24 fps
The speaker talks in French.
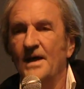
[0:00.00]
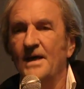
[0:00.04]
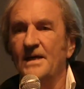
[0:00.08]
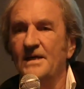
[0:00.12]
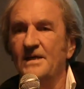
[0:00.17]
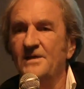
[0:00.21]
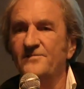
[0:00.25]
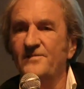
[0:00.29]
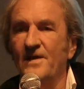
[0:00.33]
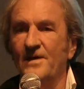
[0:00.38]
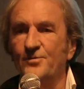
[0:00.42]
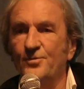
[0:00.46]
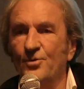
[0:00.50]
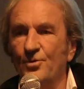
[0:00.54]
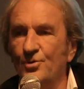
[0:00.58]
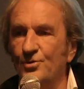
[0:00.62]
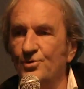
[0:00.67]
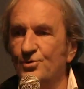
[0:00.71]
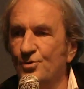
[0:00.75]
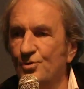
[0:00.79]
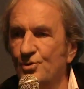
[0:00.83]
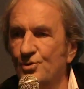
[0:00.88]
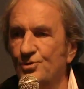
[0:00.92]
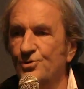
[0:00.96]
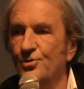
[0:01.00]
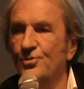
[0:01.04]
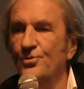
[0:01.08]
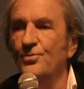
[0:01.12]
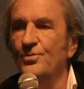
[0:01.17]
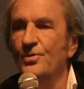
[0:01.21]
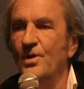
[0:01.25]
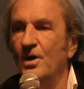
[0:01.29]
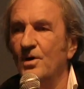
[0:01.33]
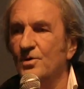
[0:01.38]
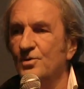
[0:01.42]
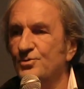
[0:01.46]
et il va de,
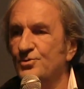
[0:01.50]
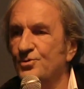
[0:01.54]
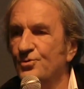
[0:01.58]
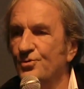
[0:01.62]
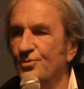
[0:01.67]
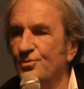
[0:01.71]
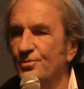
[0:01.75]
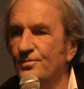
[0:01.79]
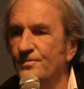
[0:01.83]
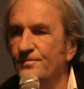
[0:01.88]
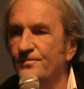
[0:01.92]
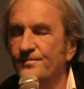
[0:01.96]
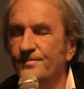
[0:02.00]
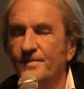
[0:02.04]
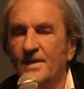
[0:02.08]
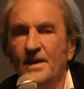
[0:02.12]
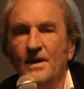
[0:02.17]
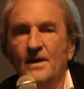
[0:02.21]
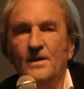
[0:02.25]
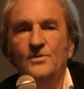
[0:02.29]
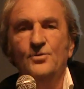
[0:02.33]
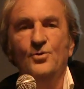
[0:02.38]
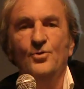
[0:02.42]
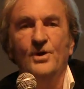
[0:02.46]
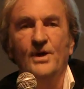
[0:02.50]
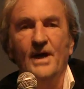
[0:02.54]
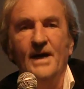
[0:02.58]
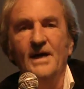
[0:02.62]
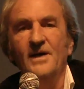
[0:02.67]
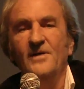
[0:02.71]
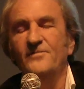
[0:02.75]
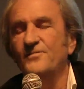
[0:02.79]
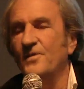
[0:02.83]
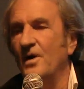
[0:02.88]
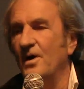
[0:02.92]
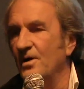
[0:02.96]
lieu en lieu, de
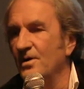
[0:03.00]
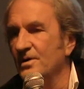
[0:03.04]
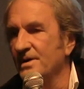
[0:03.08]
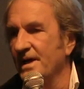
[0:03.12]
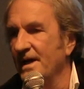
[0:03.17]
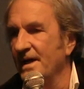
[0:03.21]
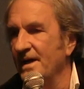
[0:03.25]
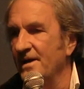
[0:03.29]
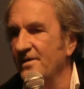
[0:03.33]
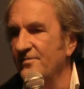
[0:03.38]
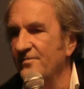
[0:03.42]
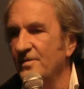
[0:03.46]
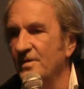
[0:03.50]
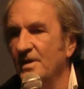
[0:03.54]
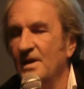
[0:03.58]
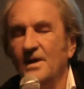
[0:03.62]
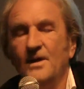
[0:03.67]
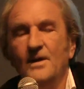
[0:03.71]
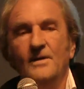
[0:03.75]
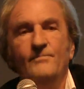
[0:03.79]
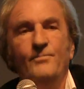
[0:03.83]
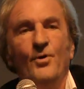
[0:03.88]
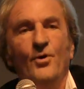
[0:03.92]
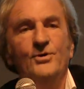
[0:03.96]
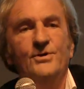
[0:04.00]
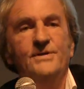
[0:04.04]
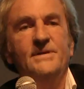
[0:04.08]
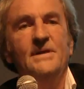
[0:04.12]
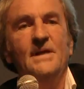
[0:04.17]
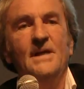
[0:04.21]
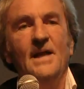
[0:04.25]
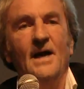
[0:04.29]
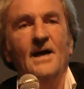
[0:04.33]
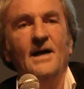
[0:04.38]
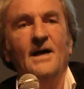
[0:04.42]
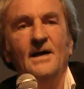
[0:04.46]
grève en grève,
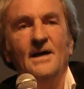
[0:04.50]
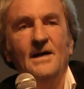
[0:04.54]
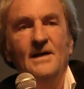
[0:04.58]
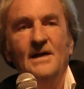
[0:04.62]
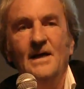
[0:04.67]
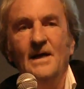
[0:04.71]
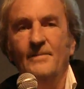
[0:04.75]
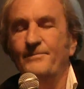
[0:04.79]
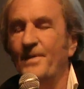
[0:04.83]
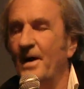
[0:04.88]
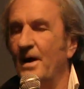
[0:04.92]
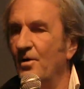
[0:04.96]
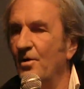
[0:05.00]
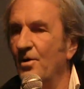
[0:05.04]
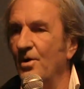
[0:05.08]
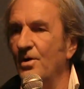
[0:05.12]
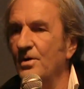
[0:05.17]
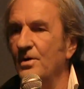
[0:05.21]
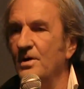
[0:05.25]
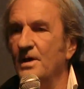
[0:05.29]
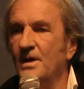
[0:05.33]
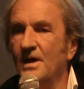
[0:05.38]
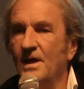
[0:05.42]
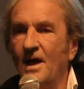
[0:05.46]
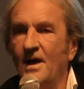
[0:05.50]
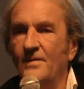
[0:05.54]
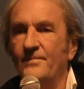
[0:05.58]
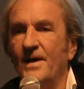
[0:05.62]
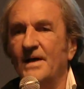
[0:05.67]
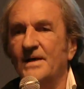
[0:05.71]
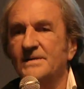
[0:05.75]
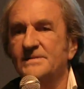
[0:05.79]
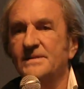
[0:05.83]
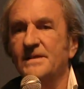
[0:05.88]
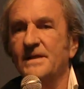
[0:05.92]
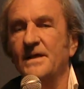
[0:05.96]
porter la, parole à
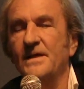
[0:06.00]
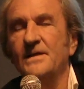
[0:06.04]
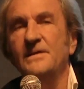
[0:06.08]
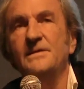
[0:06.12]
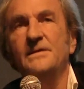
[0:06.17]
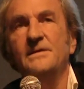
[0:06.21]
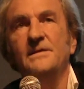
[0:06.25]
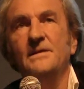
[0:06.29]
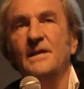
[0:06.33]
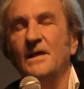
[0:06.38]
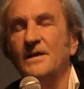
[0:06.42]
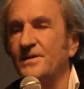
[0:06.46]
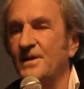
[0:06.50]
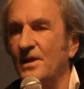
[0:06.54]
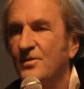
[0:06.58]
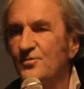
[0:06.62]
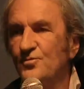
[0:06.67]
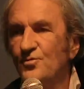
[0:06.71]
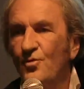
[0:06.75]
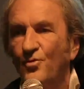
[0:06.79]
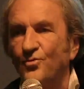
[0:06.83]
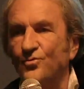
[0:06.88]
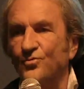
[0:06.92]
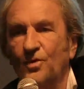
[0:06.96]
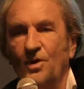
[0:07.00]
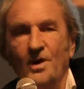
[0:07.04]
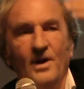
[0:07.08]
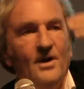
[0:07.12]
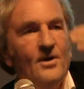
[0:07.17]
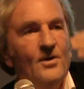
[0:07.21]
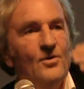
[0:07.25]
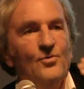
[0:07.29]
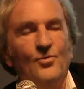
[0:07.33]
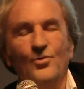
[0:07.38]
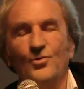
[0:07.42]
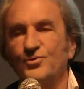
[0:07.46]
Marseille, il est à
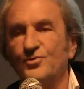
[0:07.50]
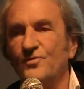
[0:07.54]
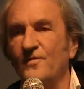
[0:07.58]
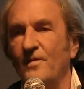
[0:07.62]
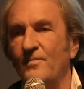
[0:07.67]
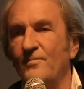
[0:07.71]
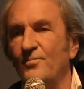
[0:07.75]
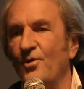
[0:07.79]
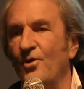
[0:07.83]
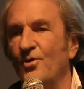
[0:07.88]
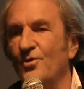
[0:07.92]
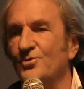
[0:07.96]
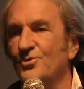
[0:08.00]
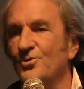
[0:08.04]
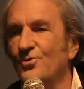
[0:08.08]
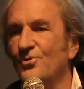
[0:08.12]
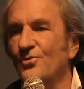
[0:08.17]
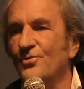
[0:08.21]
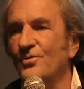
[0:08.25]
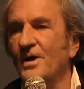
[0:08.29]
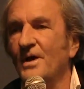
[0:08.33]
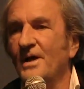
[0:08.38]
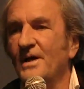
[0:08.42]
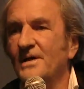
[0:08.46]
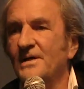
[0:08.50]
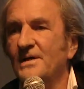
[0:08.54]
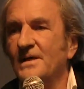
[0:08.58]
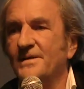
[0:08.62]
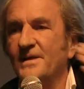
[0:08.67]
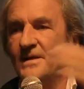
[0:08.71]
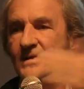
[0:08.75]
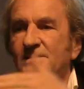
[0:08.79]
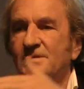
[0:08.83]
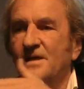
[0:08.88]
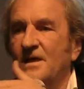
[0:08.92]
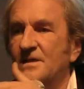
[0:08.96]
Tourcoing, on le retrouve à Bordeaux, il
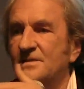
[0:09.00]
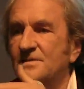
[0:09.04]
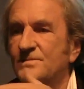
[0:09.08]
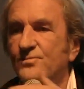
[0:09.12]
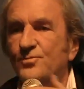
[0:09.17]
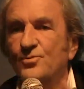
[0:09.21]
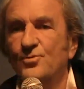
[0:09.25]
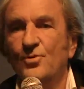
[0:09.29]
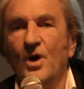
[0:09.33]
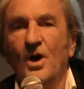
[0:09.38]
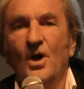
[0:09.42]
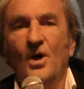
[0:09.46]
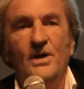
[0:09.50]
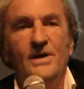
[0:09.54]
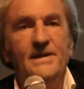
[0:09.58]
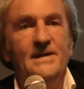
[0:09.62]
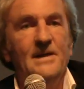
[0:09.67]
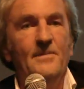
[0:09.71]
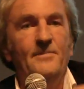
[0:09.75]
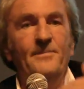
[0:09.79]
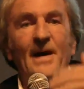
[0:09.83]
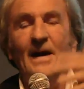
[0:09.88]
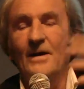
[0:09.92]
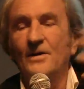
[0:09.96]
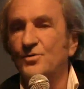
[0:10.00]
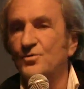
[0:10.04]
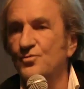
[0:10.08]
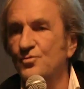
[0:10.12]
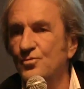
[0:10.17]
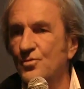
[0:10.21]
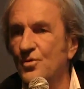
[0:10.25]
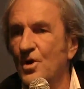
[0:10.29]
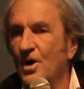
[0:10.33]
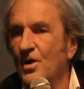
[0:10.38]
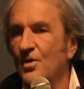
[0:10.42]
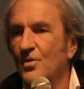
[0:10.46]
est à Strasbourg, il est
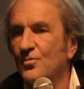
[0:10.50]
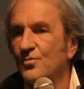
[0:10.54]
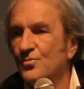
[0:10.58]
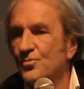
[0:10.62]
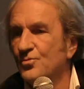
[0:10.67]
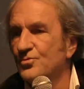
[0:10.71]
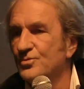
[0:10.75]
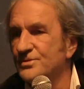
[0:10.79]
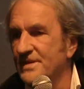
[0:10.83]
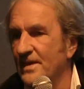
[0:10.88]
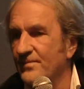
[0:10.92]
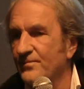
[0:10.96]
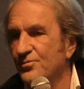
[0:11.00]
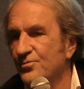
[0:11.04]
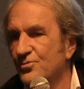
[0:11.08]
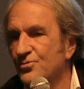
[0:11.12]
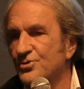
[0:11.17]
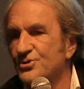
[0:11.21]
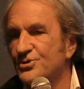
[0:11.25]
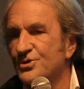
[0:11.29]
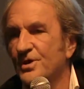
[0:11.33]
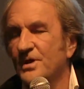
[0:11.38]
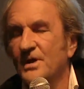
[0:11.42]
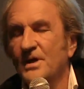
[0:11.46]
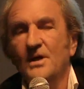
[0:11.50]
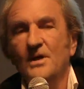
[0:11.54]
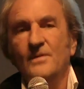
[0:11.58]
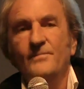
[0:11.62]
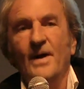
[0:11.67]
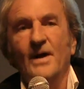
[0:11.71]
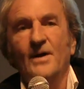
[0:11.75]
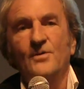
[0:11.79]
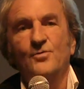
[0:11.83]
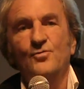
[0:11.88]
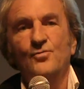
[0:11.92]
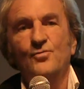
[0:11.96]
partout où ça bouge,
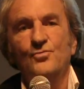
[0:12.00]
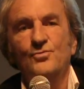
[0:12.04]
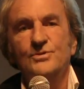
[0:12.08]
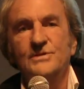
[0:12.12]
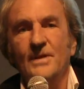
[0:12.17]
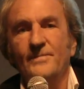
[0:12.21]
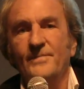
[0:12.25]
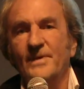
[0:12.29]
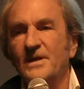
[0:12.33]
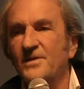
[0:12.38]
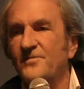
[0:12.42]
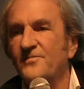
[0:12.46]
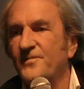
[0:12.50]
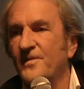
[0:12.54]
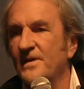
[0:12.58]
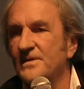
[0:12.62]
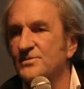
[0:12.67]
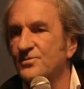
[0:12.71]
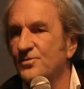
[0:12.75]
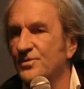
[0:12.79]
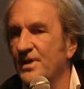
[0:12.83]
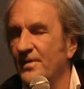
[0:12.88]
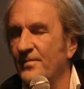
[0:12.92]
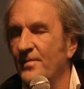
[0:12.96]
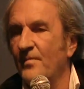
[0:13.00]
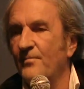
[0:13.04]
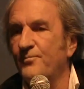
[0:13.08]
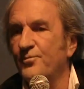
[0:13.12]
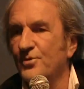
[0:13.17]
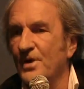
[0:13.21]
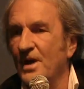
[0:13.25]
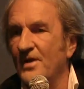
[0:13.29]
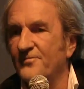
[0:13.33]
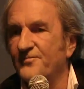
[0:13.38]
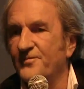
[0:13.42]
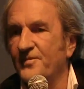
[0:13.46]
partout où ça manifeste, notamment
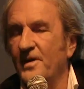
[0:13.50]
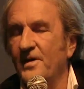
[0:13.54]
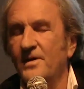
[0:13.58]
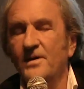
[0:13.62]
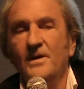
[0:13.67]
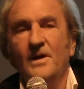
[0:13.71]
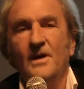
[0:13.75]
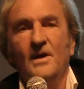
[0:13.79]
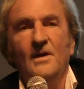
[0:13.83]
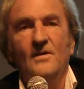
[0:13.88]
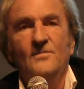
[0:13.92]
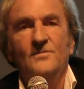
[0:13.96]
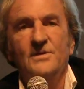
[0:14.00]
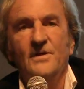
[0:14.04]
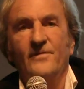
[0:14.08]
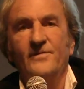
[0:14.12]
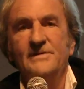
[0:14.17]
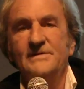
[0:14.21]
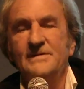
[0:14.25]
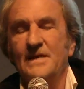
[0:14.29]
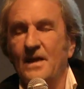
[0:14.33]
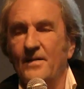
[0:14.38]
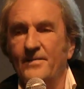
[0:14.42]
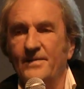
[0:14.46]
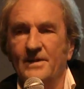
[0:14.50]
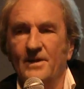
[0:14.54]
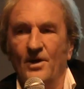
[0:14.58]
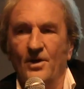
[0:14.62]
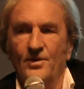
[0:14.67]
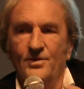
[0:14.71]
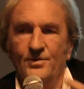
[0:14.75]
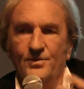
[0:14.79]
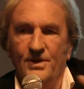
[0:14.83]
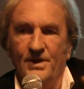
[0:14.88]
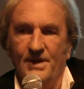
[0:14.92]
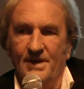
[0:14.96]
pour la fin. Vous savez, c'est la
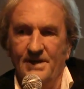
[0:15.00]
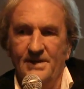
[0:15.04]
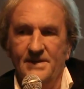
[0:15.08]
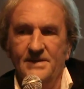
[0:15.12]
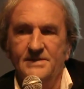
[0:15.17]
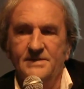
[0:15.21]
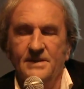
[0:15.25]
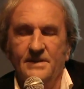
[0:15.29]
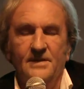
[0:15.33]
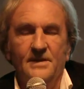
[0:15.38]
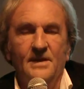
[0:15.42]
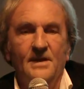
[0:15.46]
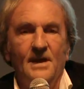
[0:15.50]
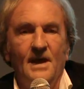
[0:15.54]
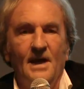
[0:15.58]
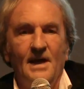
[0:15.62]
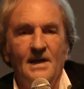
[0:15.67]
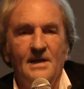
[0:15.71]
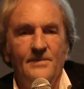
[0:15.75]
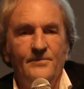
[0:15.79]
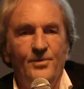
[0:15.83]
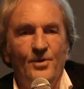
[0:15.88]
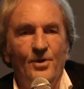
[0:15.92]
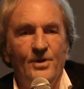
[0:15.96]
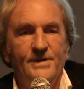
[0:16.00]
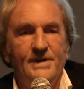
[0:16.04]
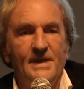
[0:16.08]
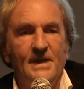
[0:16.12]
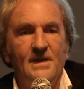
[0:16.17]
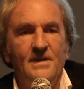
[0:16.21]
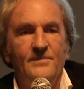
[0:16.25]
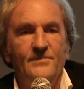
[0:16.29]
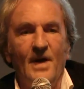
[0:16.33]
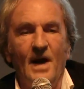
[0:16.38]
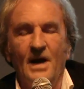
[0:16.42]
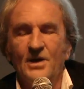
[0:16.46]
grande crise à l'époque, il y
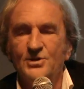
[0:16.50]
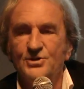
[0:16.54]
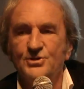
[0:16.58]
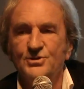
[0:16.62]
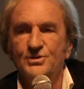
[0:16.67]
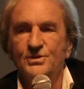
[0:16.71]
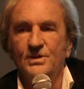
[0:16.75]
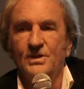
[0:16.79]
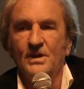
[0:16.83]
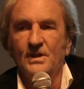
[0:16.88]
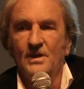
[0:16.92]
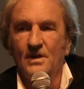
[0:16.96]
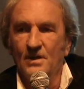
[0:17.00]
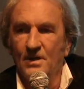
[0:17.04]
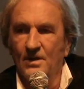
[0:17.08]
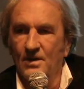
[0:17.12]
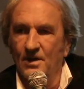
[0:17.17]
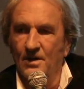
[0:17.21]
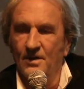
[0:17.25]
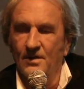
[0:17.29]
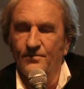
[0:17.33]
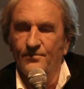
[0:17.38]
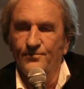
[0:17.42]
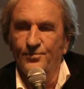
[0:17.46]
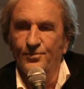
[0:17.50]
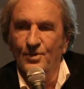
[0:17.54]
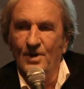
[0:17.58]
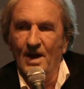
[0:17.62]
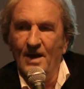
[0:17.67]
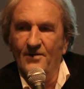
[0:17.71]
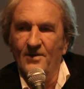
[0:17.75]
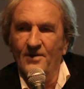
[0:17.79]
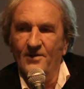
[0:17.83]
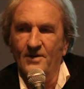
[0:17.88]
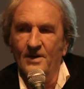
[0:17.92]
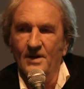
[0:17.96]
a des marches euh, pour,
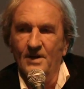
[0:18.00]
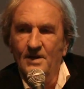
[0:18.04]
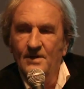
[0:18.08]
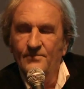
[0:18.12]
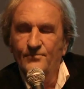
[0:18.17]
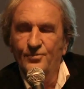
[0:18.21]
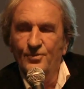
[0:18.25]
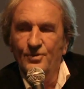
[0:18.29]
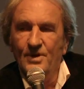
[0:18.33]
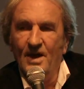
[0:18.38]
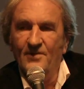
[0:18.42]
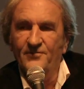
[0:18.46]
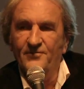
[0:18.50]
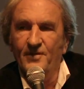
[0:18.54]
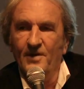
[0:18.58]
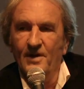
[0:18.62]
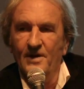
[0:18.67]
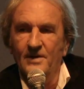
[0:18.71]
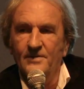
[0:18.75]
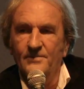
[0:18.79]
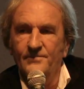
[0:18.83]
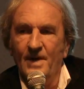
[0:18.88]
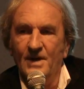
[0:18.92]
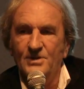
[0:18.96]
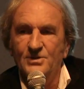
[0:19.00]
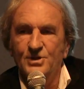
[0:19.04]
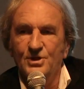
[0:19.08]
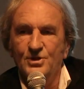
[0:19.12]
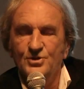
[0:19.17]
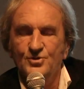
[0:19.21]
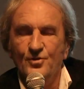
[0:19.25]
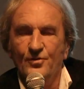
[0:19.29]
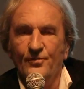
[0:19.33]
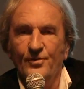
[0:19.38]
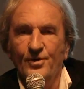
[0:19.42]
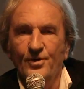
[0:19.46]
la, pour la faim, marche
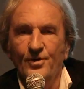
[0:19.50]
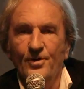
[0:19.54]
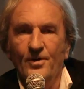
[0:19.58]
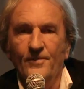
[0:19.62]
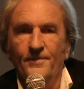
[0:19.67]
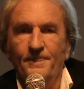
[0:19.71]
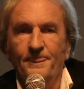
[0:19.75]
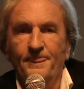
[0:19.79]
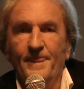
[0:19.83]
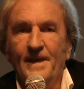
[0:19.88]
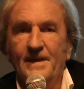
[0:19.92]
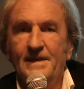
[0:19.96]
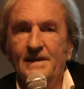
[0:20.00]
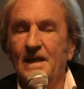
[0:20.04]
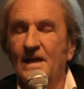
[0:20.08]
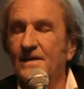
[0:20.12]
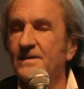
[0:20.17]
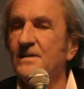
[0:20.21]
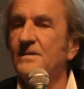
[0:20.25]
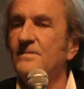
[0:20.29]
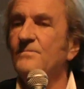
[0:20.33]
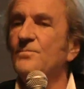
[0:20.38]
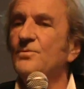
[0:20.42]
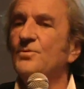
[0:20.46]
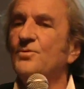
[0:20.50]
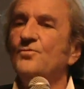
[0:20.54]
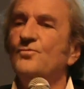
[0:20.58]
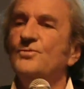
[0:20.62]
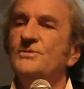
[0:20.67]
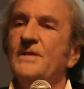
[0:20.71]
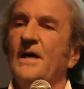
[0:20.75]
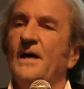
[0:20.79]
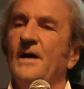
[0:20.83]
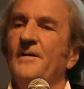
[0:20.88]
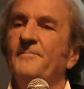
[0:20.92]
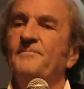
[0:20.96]
des chômeurs, il anime
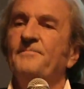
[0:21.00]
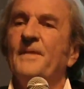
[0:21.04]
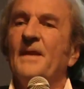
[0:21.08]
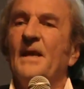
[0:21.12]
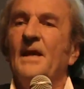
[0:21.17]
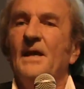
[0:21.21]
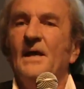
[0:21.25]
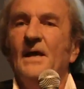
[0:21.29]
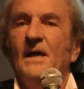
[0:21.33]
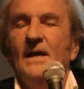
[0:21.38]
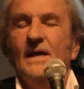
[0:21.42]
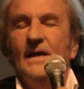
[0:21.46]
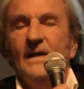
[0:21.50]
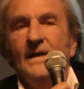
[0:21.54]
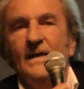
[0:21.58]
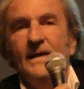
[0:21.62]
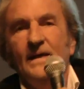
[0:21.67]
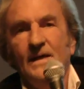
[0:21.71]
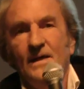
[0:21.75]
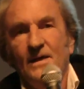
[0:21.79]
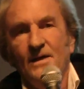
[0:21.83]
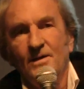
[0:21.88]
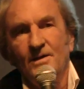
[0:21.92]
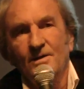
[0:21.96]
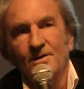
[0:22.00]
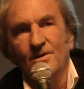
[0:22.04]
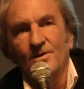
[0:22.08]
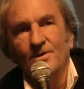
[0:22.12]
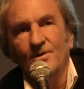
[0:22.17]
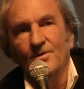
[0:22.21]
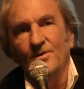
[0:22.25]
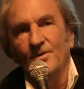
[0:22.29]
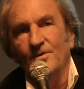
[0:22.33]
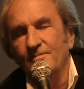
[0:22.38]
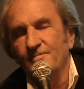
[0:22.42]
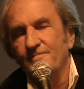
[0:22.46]
tout ça. Et
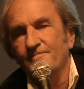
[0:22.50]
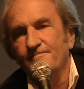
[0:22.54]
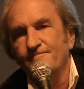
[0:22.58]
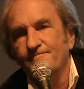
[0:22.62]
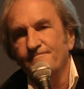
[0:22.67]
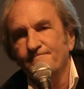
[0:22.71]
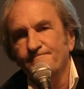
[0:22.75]
euh,